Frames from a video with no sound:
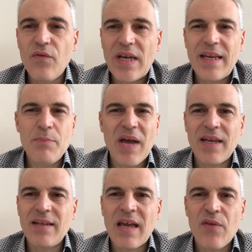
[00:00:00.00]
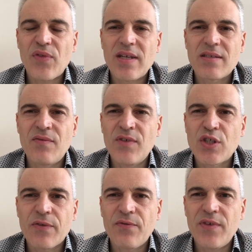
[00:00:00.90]
Wir erleben eine der heftigsten
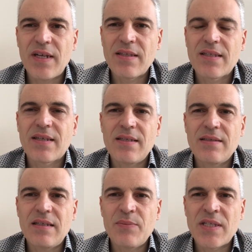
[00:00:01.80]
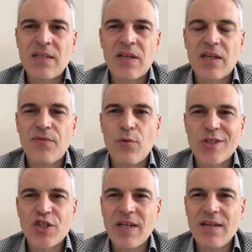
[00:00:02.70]
Wirtschafts- und Finanzkrisen, die man sich
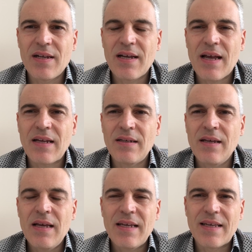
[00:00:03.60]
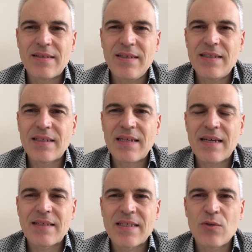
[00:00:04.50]
vorstellen kann. Ich hätte nicht
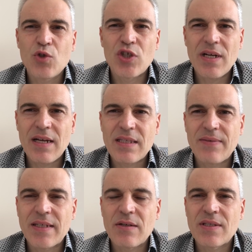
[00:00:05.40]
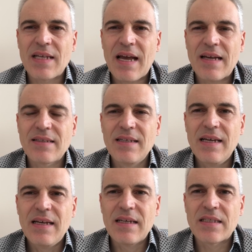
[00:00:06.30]
gedacht, dass so schnell nach 2008
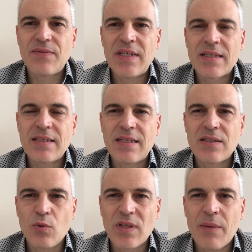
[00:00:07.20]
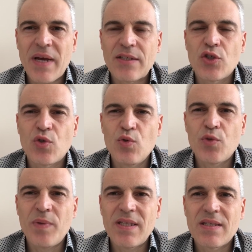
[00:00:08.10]
es wieder sich so dramatisch
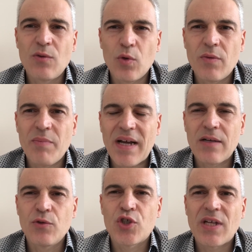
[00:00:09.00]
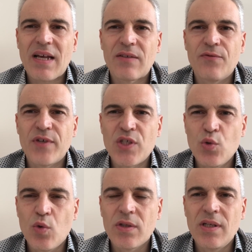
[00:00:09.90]
zuspitzt. Notenbanken und Staaten
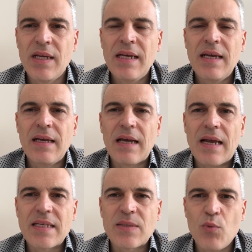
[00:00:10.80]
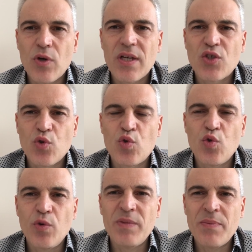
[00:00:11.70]
versuchen, alles Mögliche zu
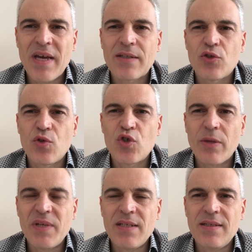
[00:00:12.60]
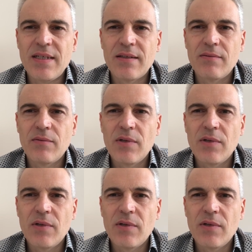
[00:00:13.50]
tun, um die Märkte zu stabilisieren.